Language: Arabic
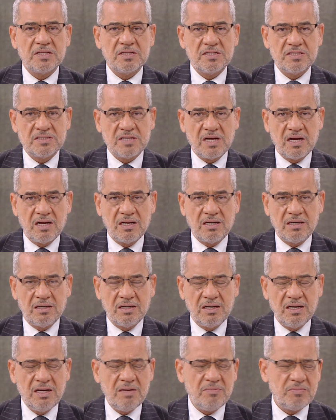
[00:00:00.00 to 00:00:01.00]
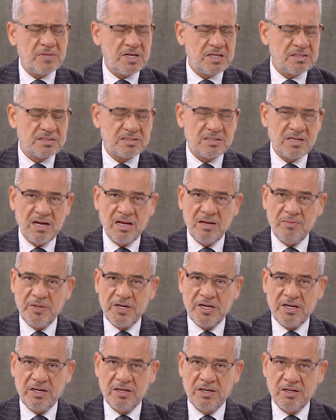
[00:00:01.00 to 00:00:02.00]
تزعل إمتى
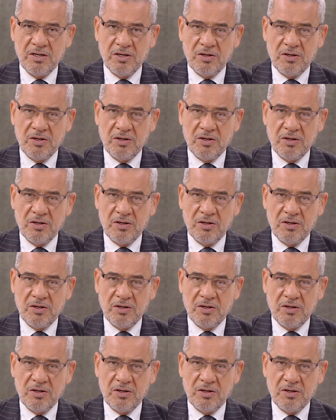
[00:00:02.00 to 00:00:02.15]
تسامح